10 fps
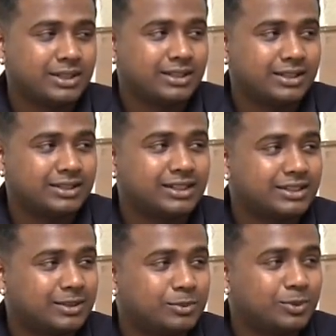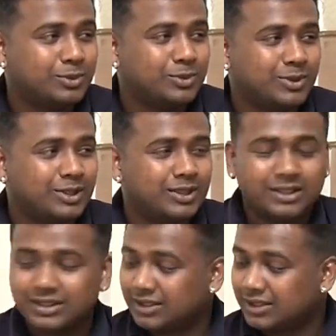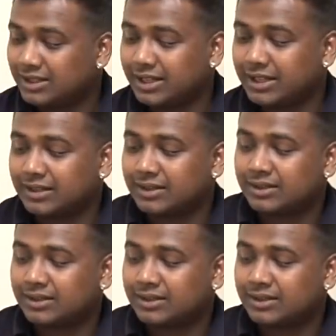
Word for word: అనేది నిజంగా తప్పు అండ్